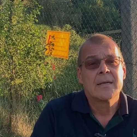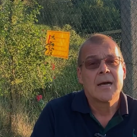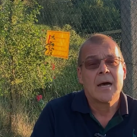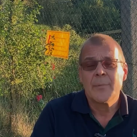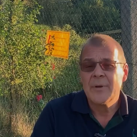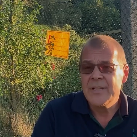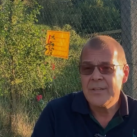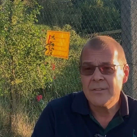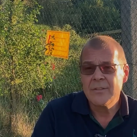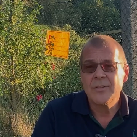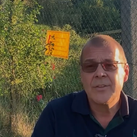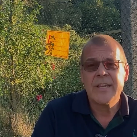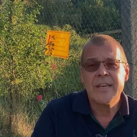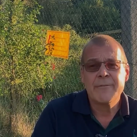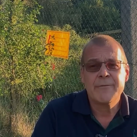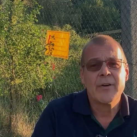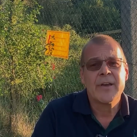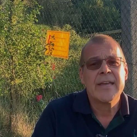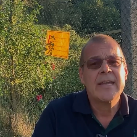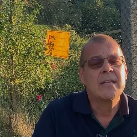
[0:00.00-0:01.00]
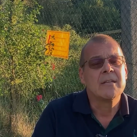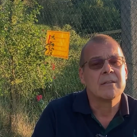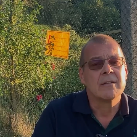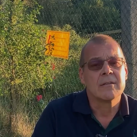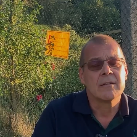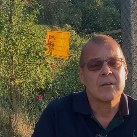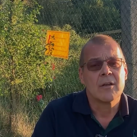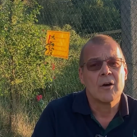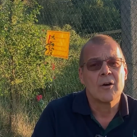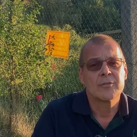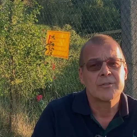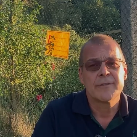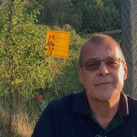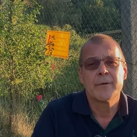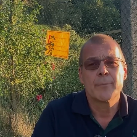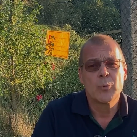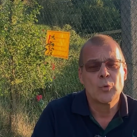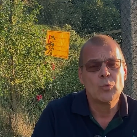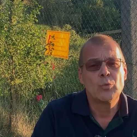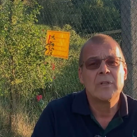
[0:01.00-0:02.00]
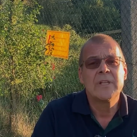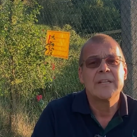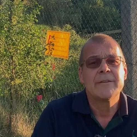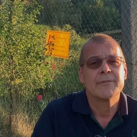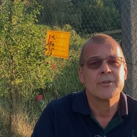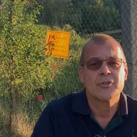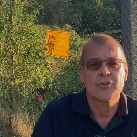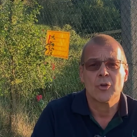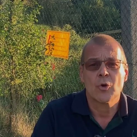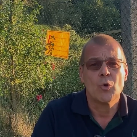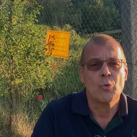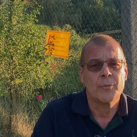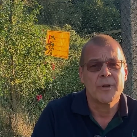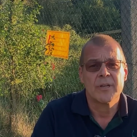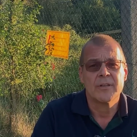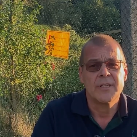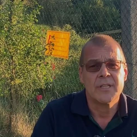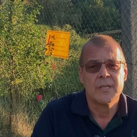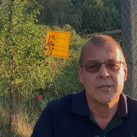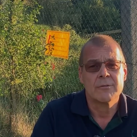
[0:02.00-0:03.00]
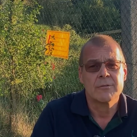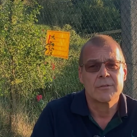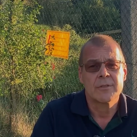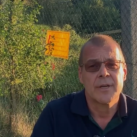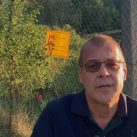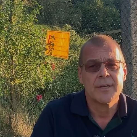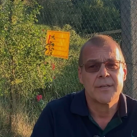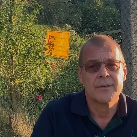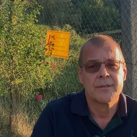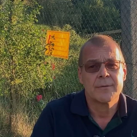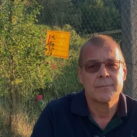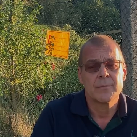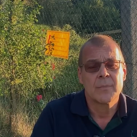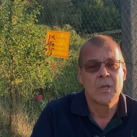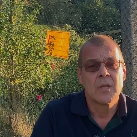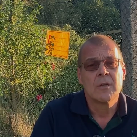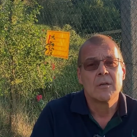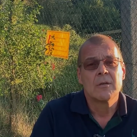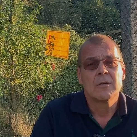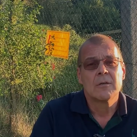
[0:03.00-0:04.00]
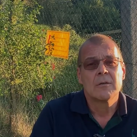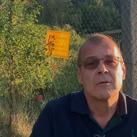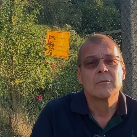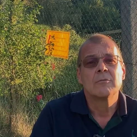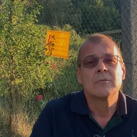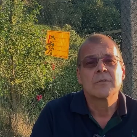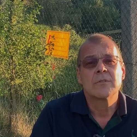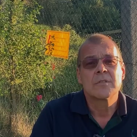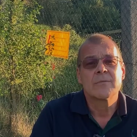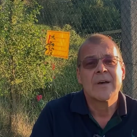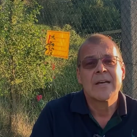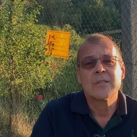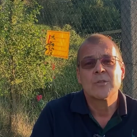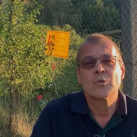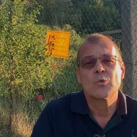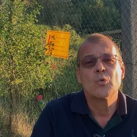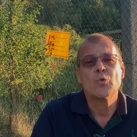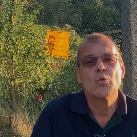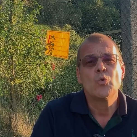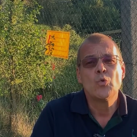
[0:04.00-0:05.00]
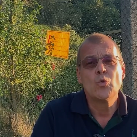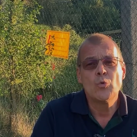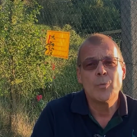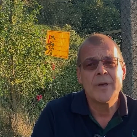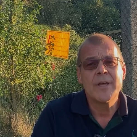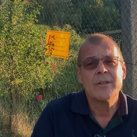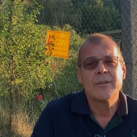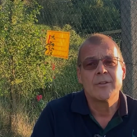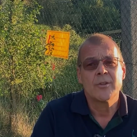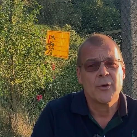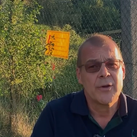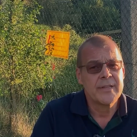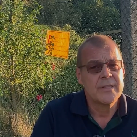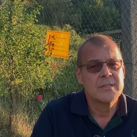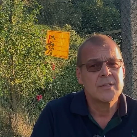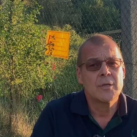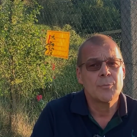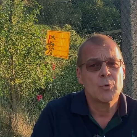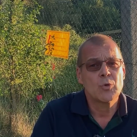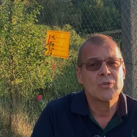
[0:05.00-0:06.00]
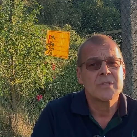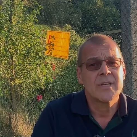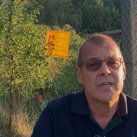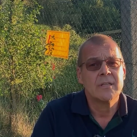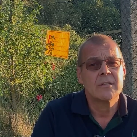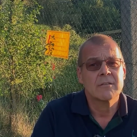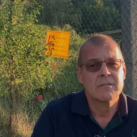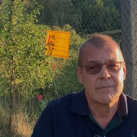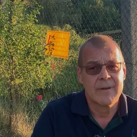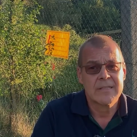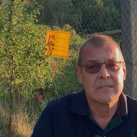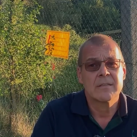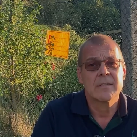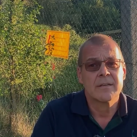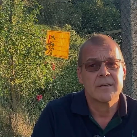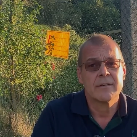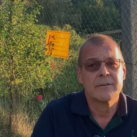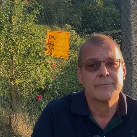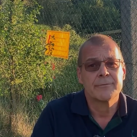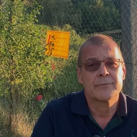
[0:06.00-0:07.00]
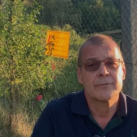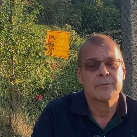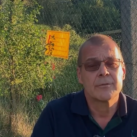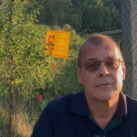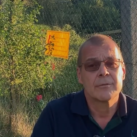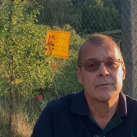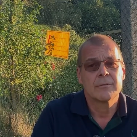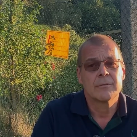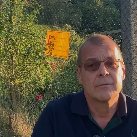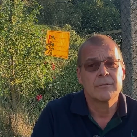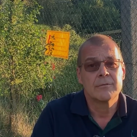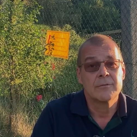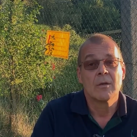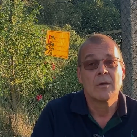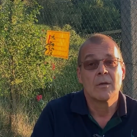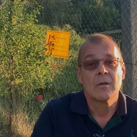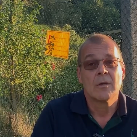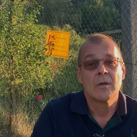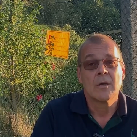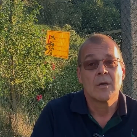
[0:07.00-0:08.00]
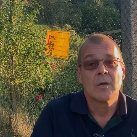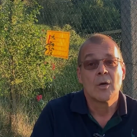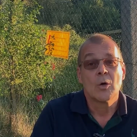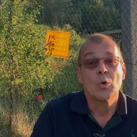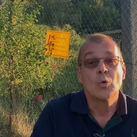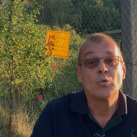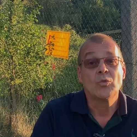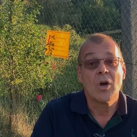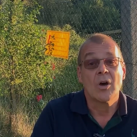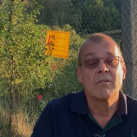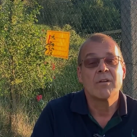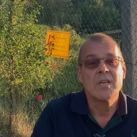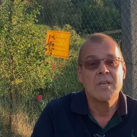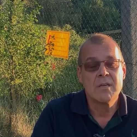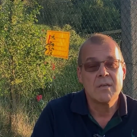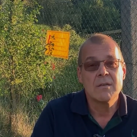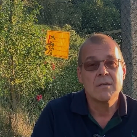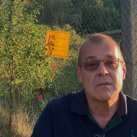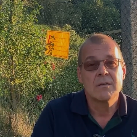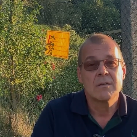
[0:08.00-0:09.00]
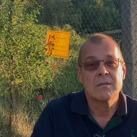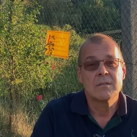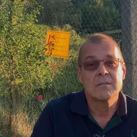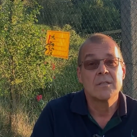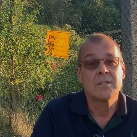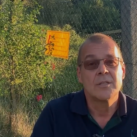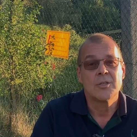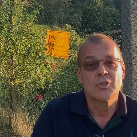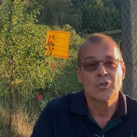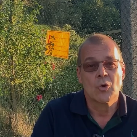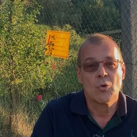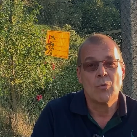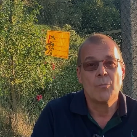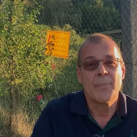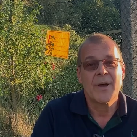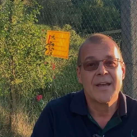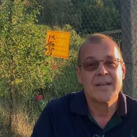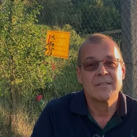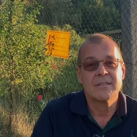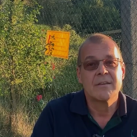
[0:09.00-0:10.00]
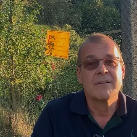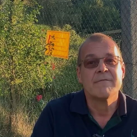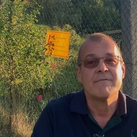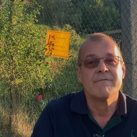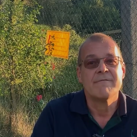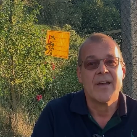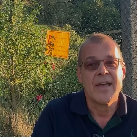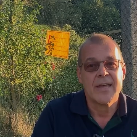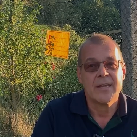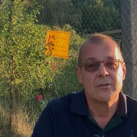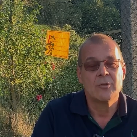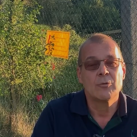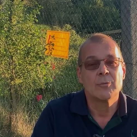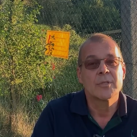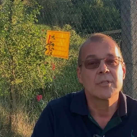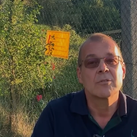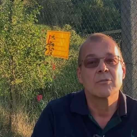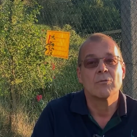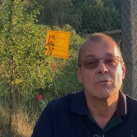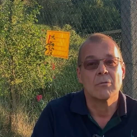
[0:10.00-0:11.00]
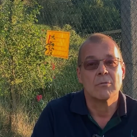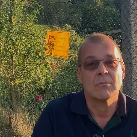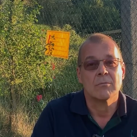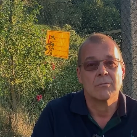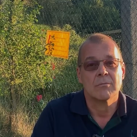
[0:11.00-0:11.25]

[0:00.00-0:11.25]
Aber nicht nur die EVN, auch der Verbund liefert Strom nach Niederösterreich. Und zwar zu über 90 Prozent aus Wasserkraft. Und, und auch hier sind die Strompreise weit überzogen.